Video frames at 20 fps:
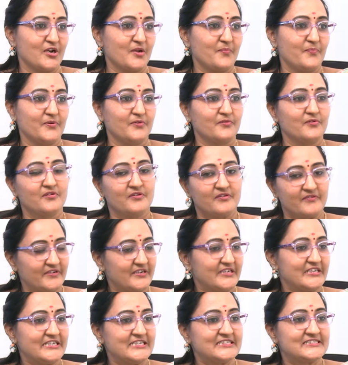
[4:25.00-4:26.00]
ఉన్నప్పుడు
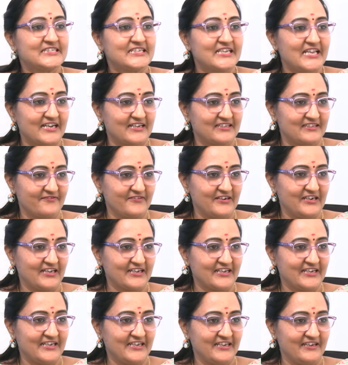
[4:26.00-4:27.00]
ఈజీనే కదా
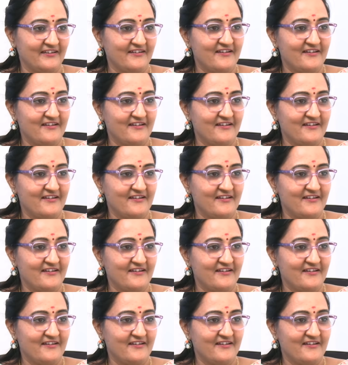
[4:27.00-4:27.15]
వీళ్ళకి